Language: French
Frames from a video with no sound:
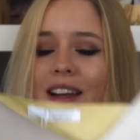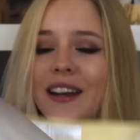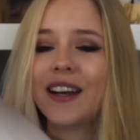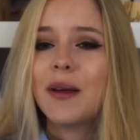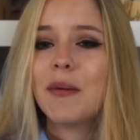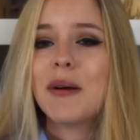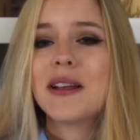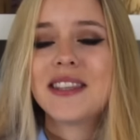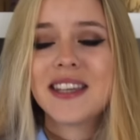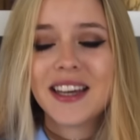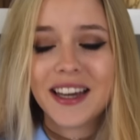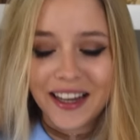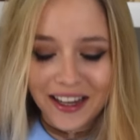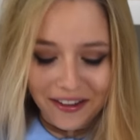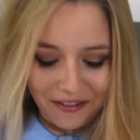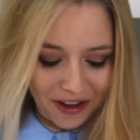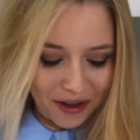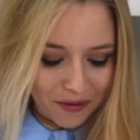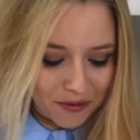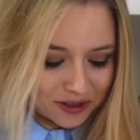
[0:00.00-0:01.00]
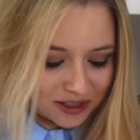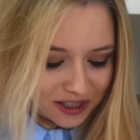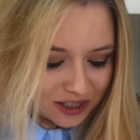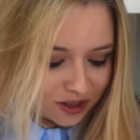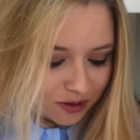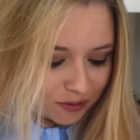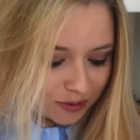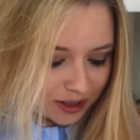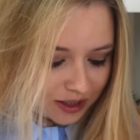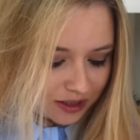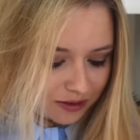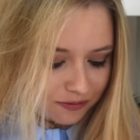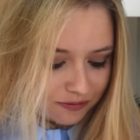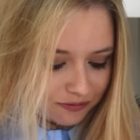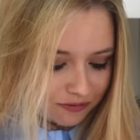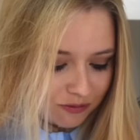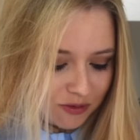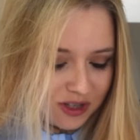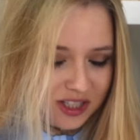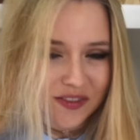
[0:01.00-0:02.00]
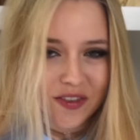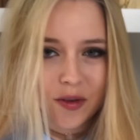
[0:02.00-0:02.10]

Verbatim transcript: La matière est vraiment très comique. Moi ça